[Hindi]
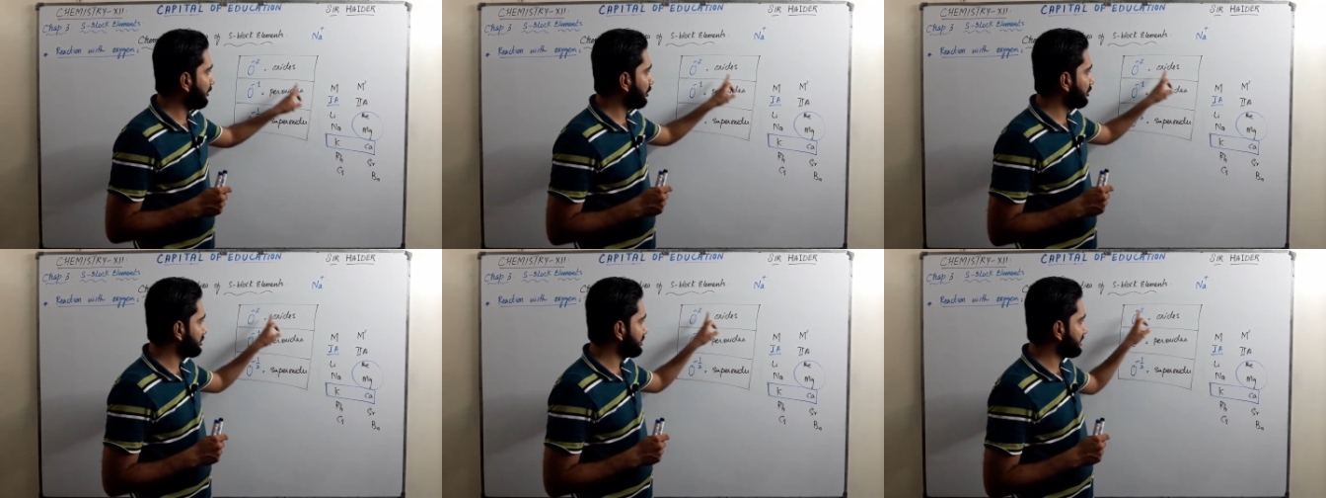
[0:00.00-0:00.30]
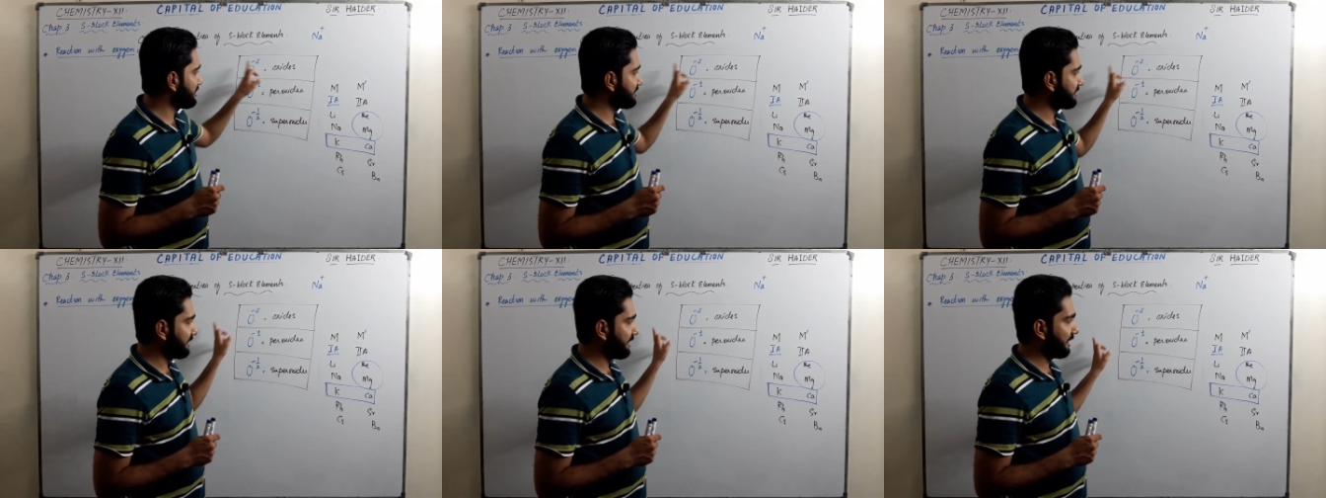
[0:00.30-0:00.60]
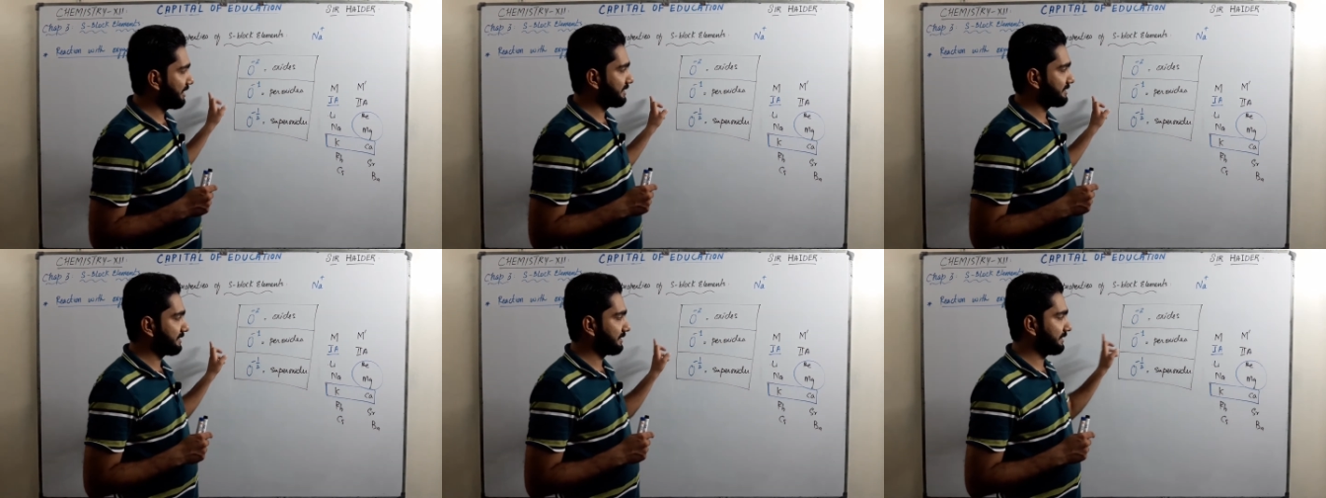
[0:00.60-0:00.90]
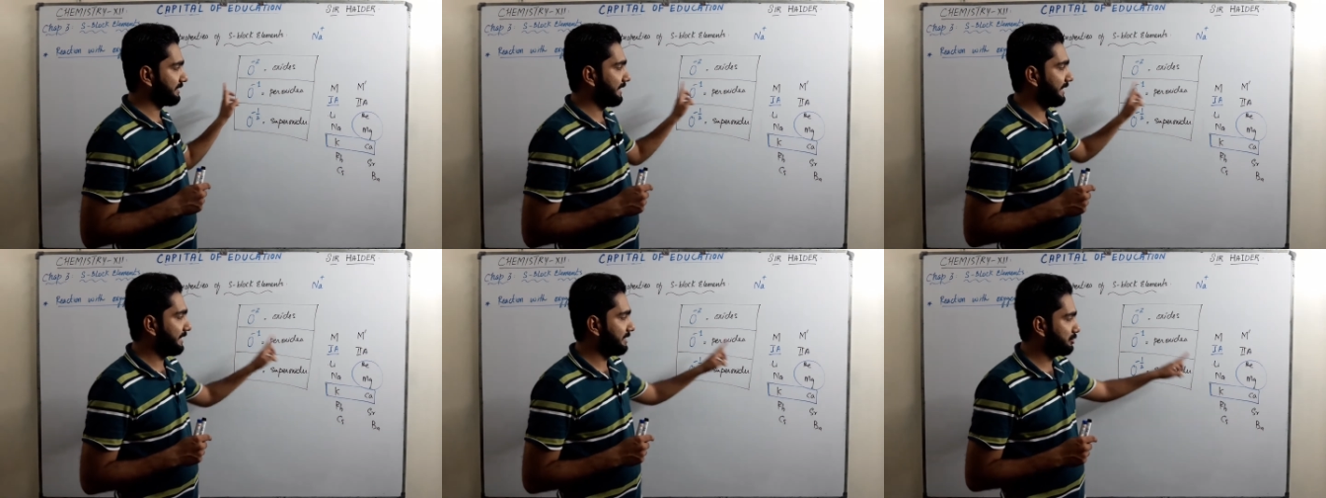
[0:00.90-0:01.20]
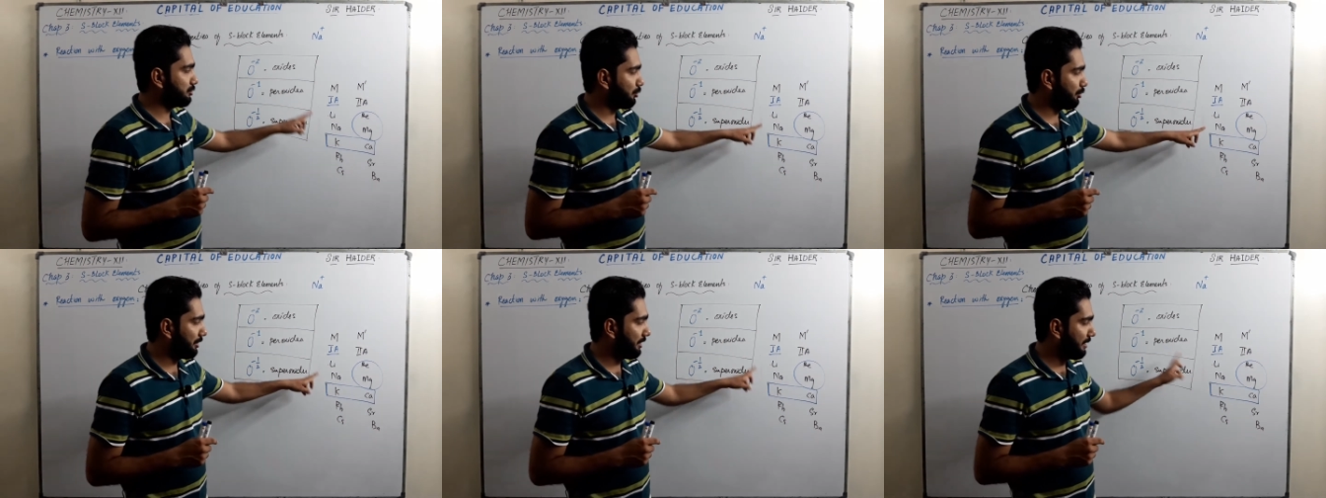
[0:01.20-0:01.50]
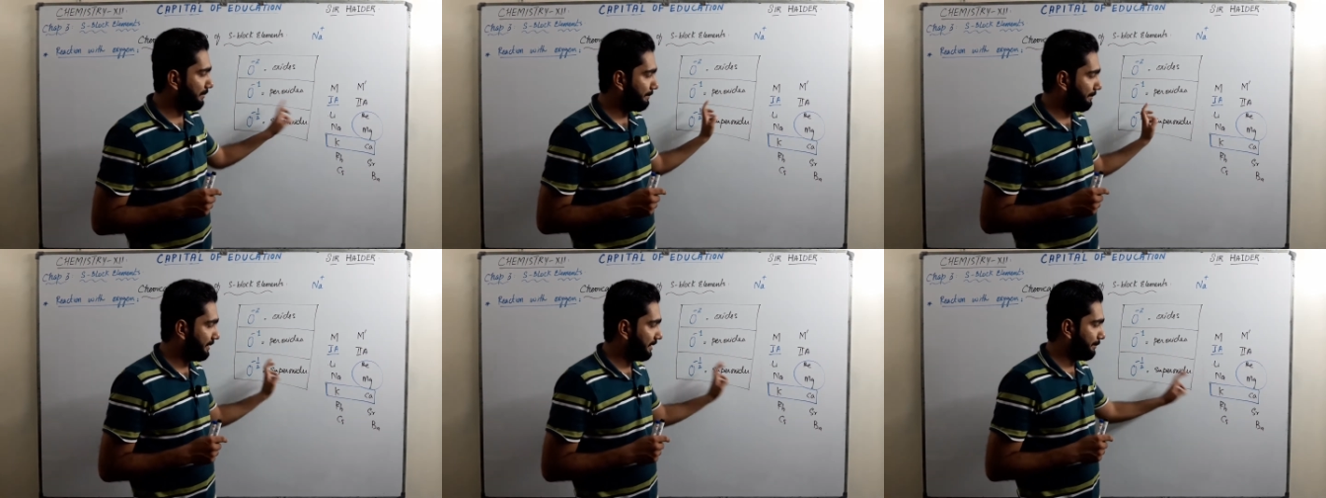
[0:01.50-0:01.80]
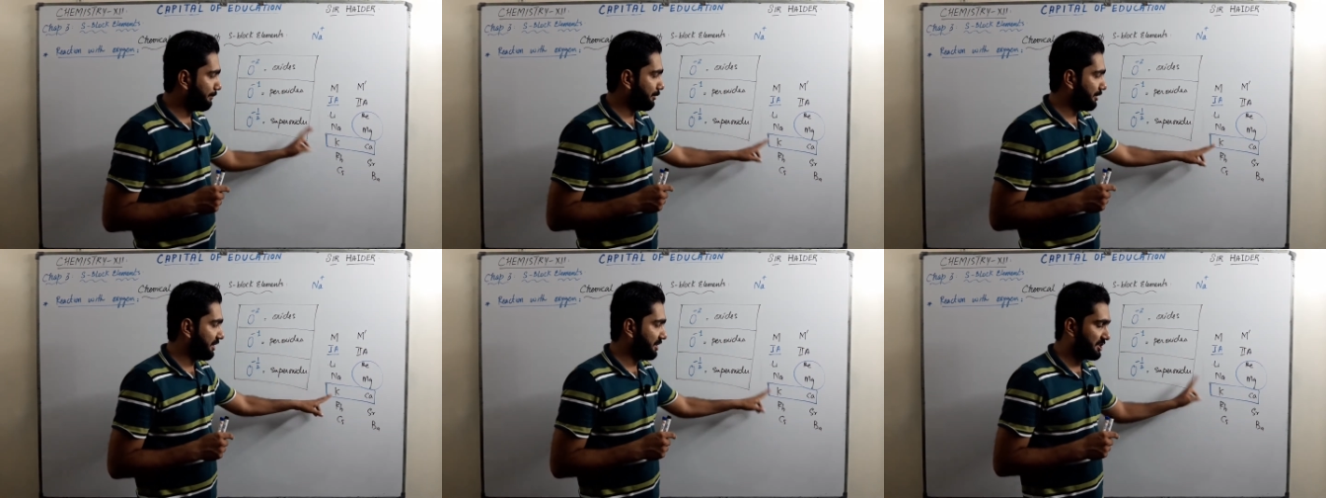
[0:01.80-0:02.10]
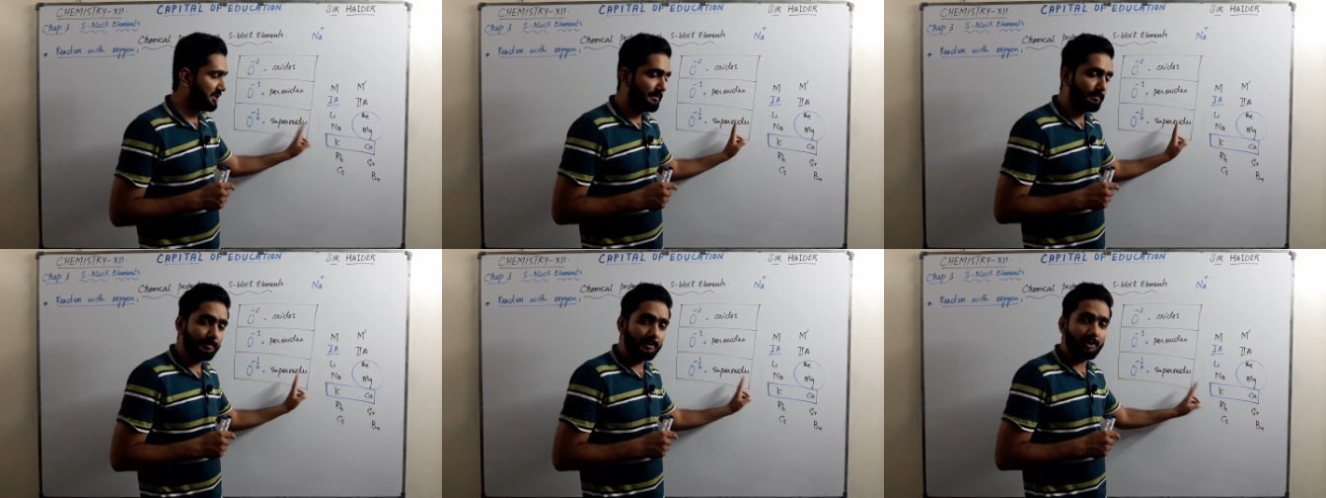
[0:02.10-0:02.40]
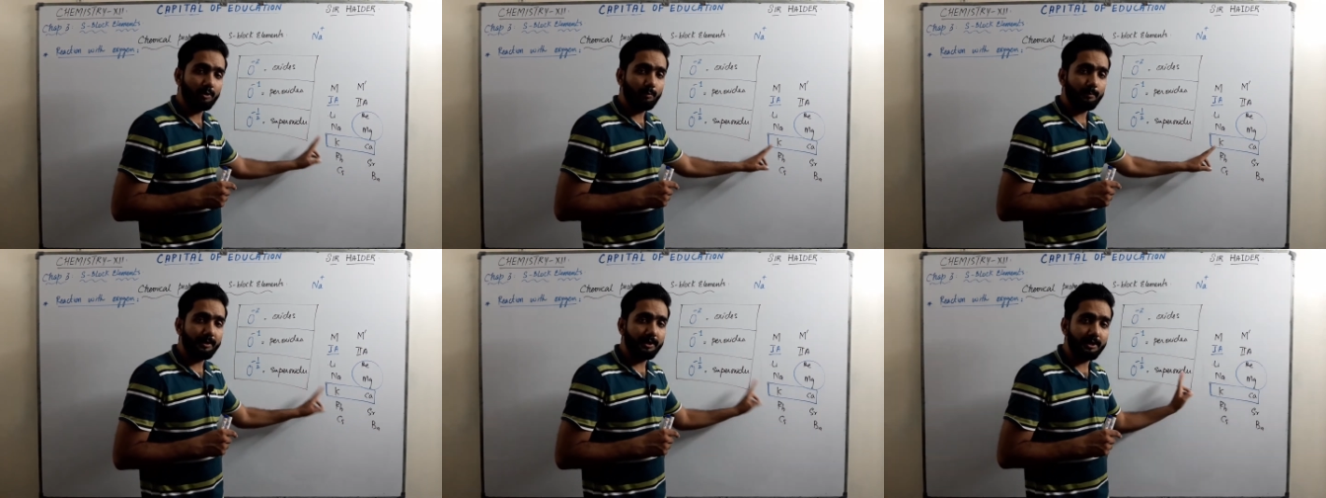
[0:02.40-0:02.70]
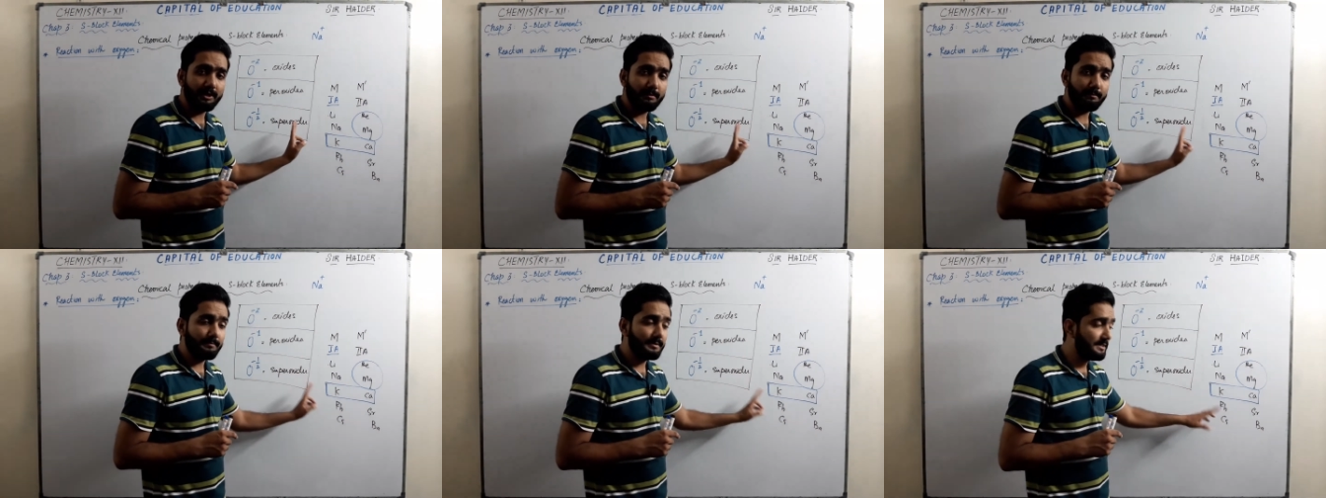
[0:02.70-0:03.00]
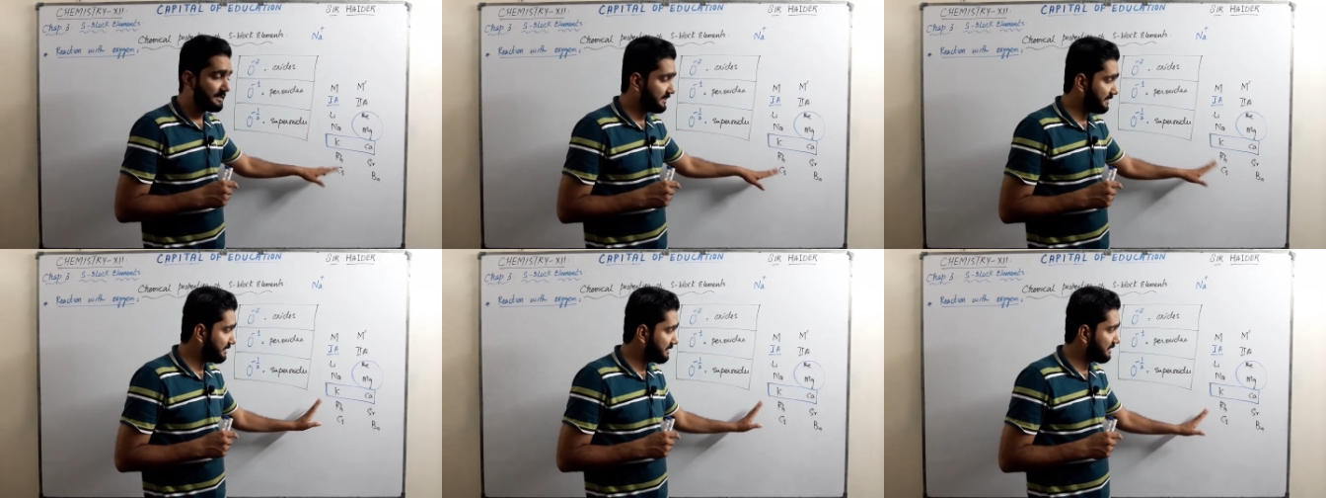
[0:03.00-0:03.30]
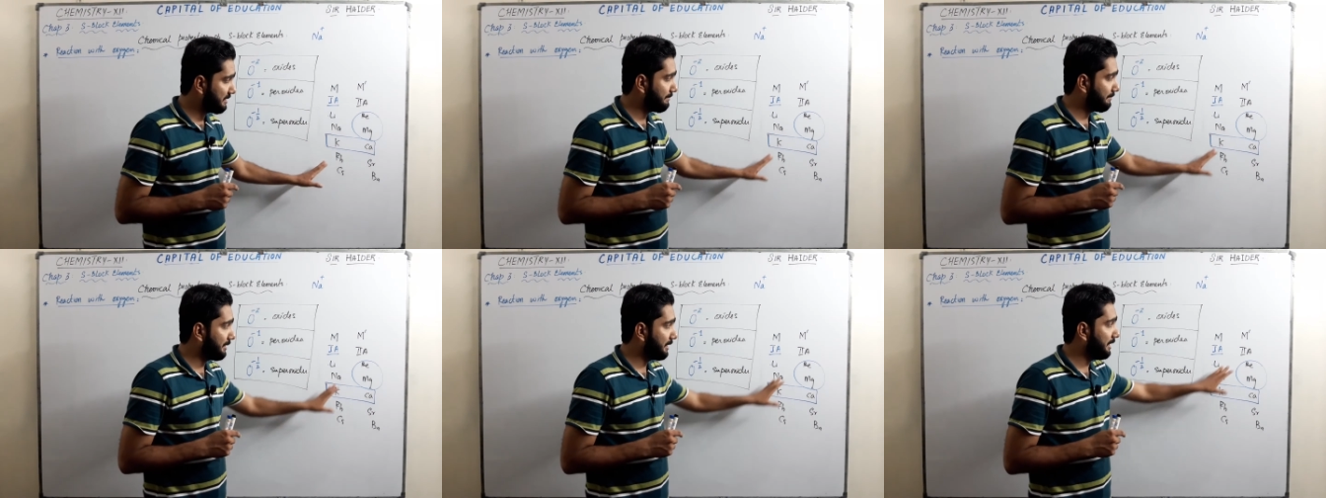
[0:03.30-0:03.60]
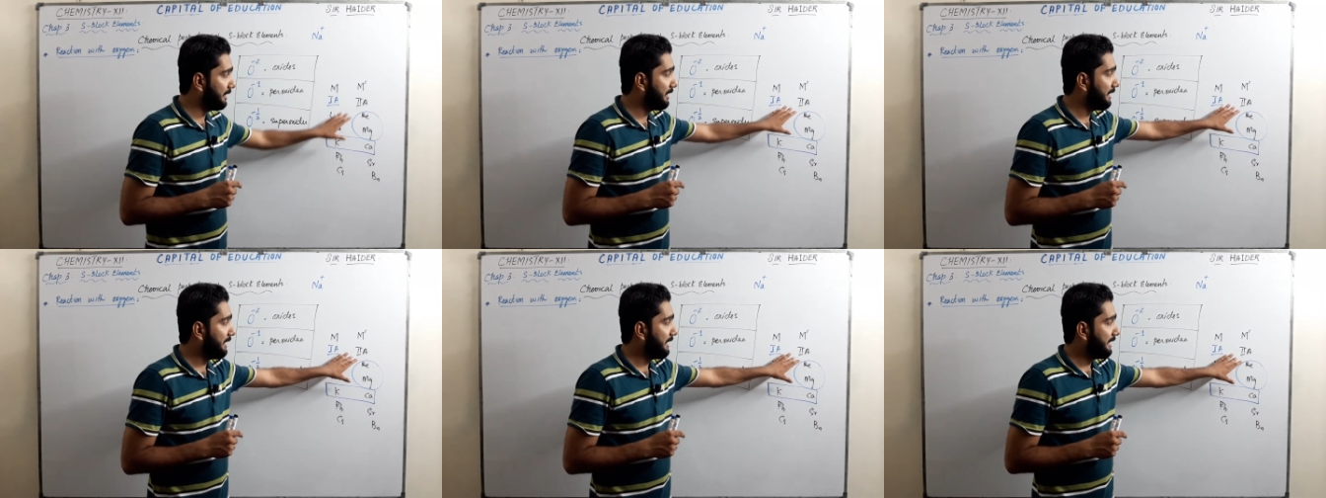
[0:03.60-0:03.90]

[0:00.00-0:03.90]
ऑक्सीजन से रेक कर सकता है सोडियम भी पोटेशियम भी रूबीडियम भी सीजियम भी